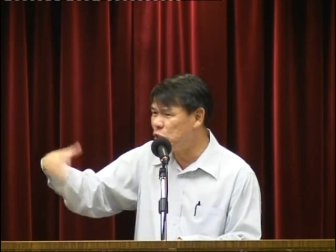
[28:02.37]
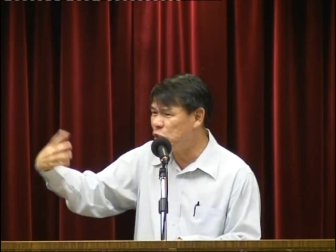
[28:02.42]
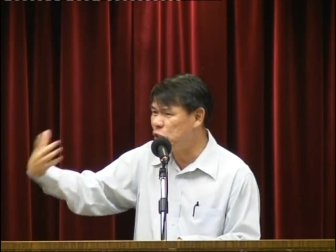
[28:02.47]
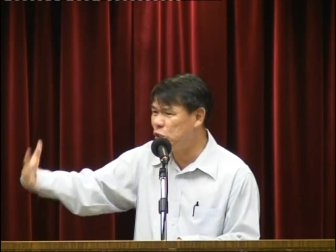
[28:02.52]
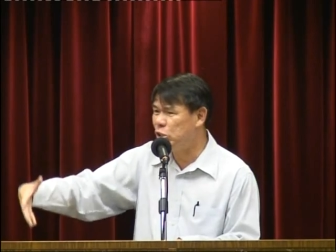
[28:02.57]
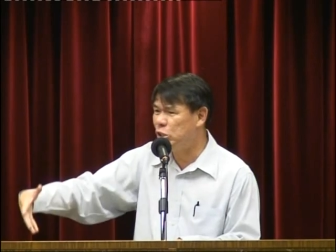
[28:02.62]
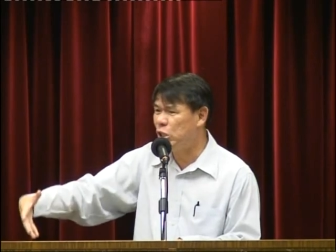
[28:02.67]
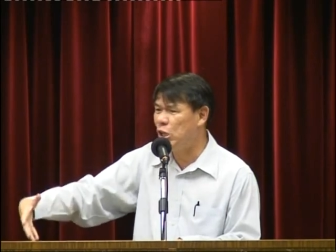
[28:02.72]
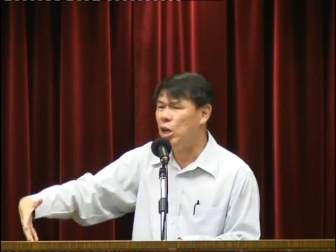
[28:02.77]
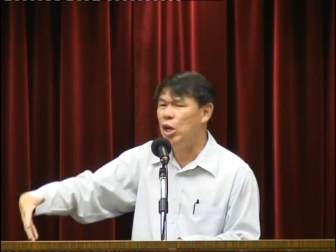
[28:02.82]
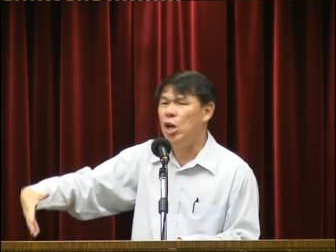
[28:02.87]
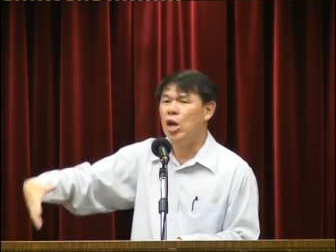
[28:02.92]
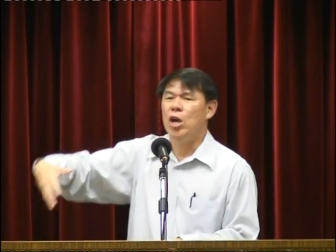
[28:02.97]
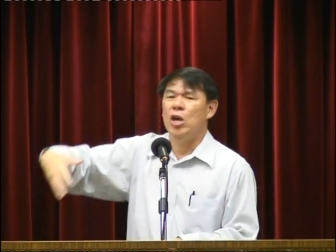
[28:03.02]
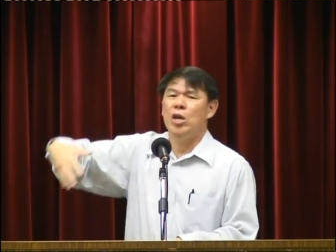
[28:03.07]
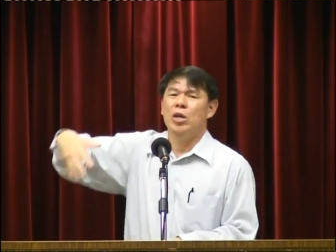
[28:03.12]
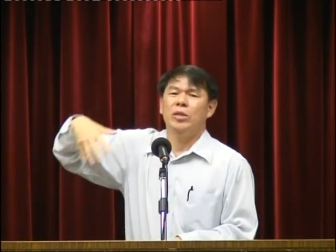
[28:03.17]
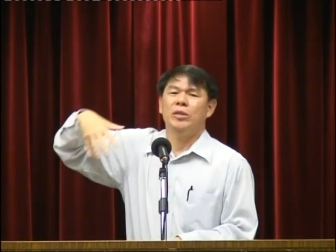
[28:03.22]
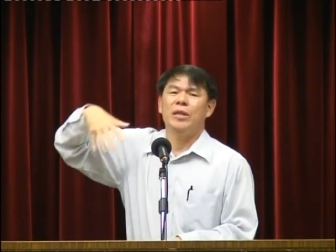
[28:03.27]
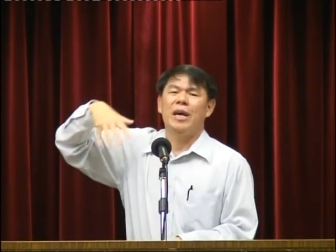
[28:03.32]
子的
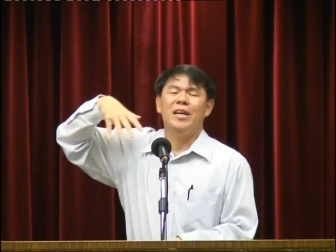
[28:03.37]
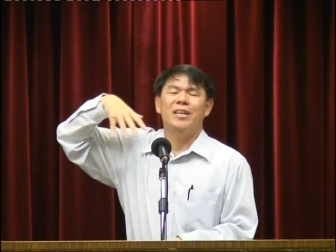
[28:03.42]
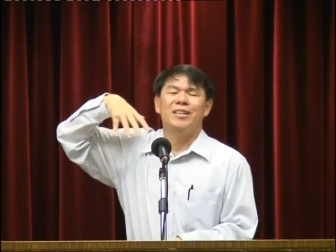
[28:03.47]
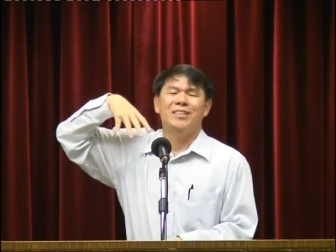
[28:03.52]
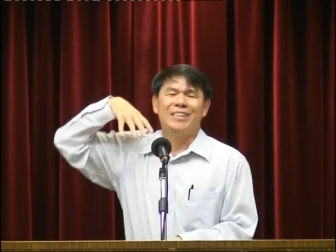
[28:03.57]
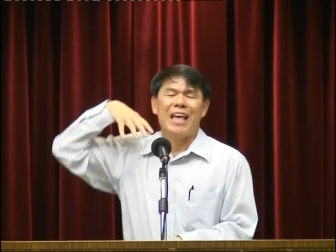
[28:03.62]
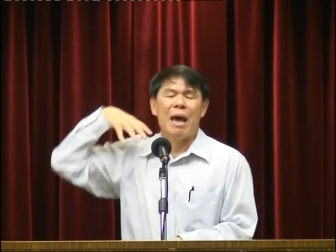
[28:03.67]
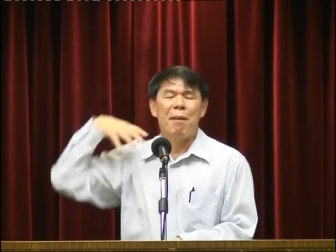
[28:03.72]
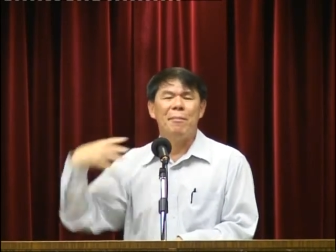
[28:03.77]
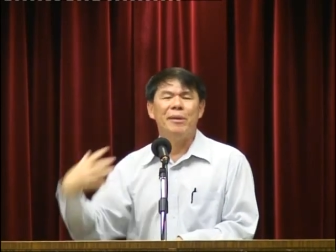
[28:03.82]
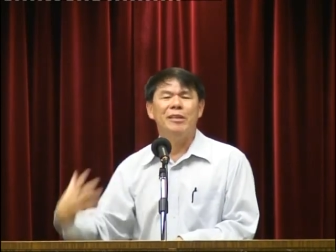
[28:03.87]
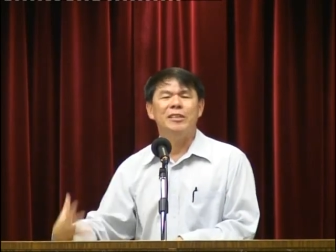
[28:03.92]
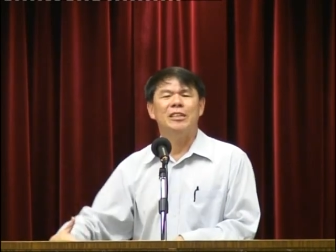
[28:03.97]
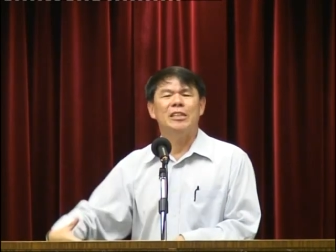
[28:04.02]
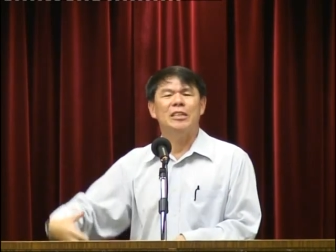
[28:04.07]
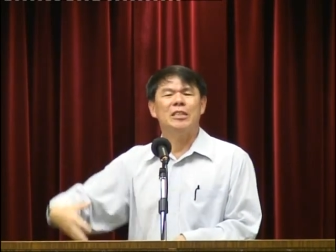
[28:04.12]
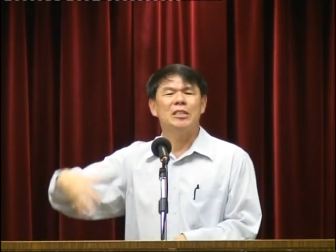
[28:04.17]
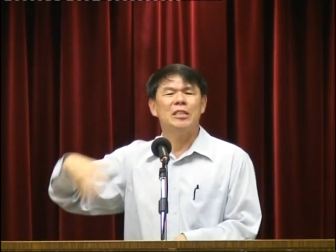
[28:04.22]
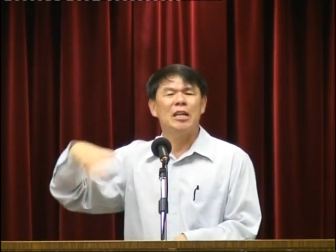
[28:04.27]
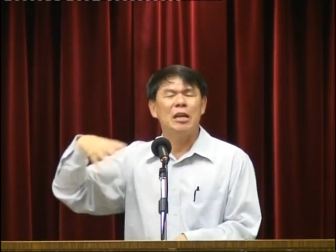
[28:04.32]
在他们
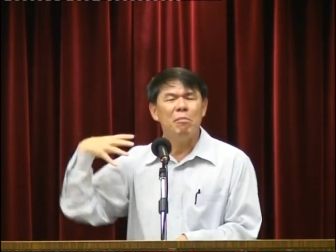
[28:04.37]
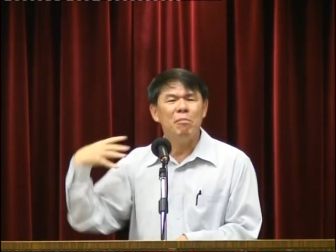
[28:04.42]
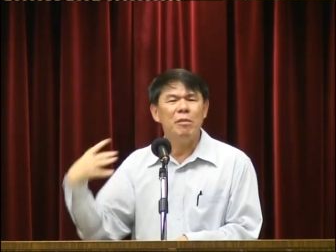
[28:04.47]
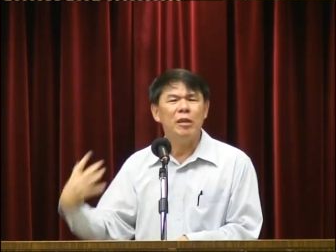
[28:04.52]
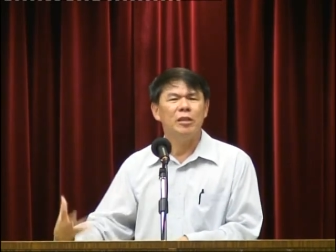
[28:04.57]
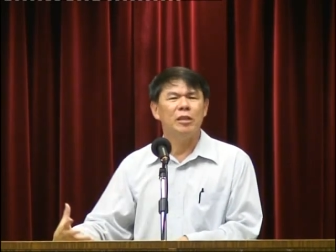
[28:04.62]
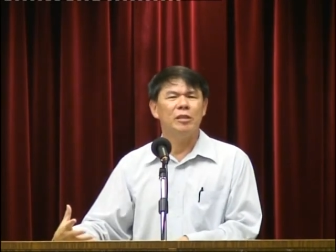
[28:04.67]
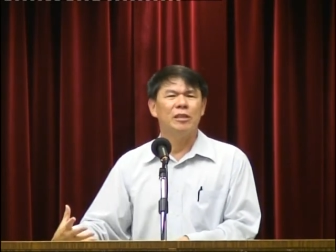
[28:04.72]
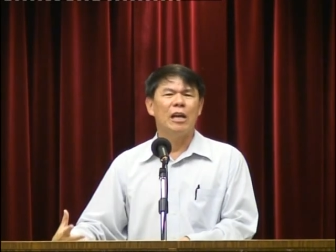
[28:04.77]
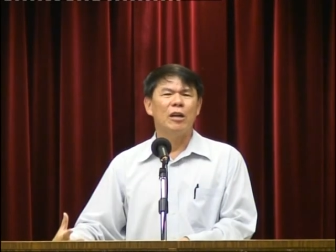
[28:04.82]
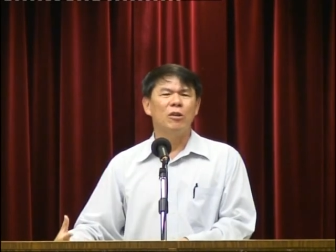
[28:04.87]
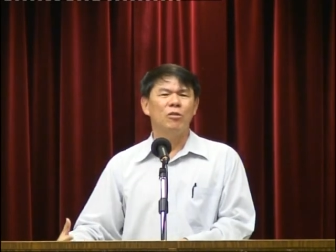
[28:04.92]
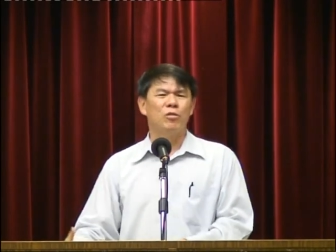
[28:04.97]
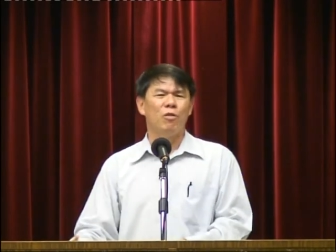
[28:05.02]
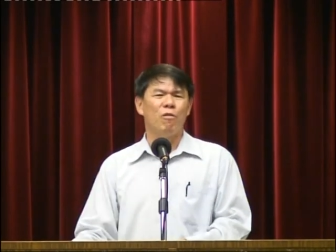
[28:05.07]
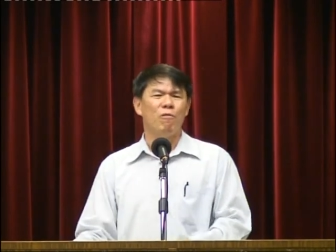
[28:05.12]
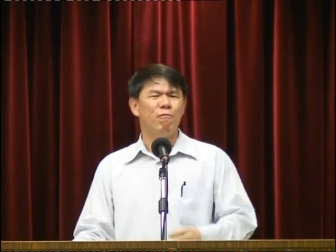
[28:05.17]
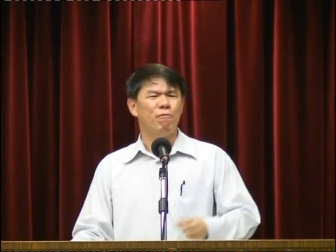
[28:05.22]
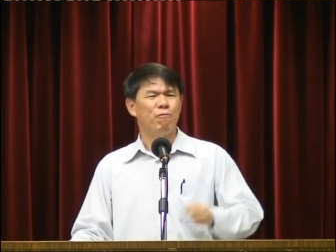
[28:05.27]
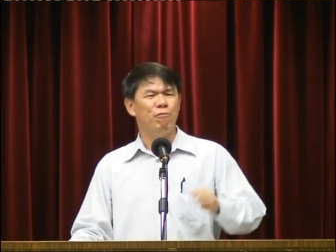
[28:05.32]
的生命的当
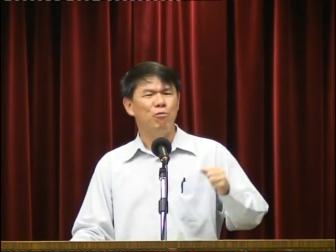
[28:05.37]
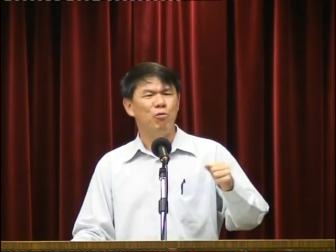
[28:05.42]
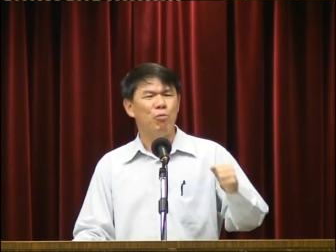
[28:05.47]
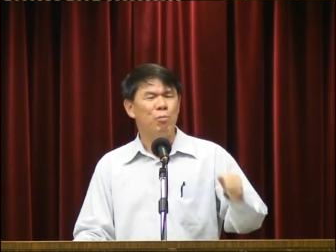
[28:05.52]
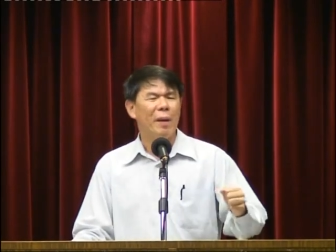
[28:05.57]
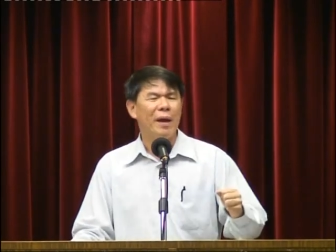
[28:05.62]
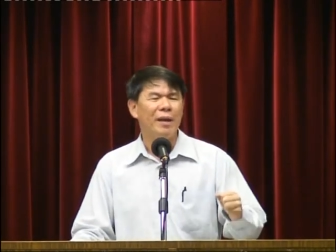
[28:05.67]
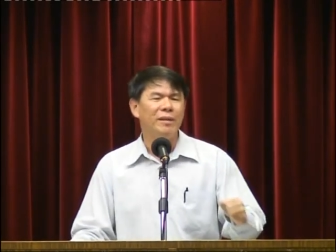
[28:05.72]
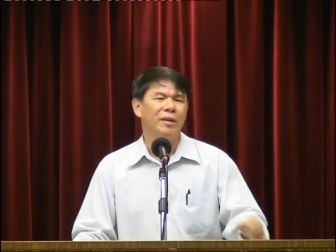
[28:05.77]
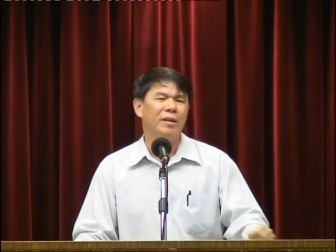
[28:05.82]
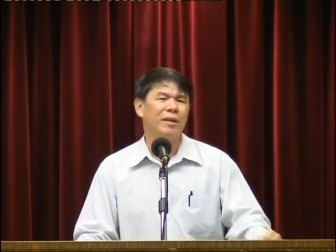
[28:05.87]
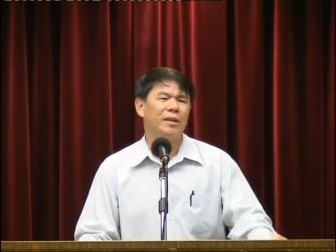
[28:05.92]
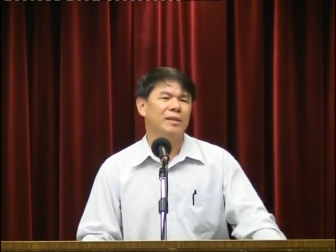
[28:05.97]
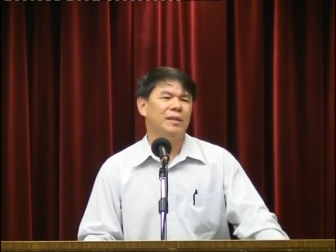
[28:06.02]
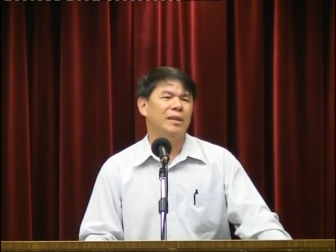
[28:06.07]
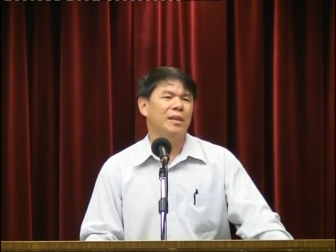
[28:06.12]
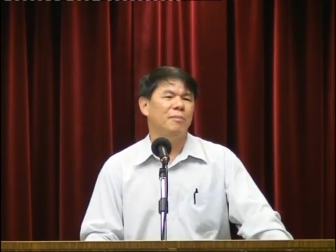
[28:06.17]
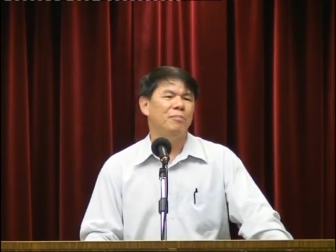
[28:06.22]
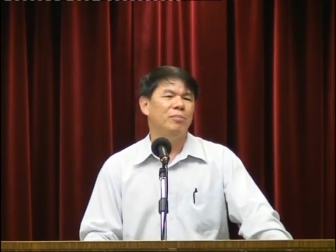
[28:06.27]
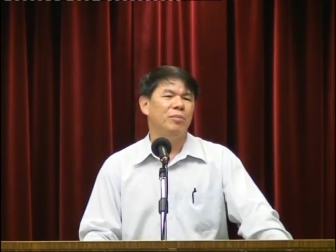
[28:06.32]
中腐败到一个
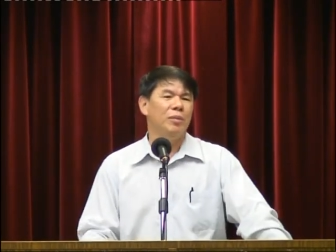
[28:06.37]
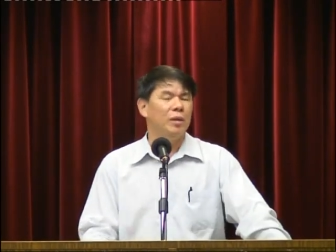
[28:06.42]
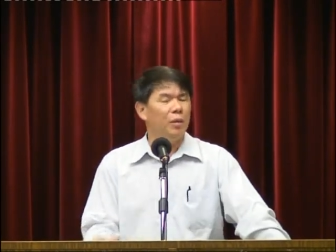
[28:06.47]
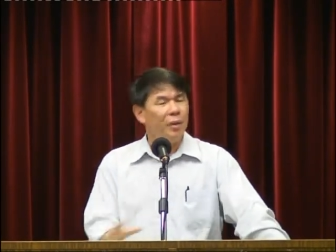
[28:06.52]
地步。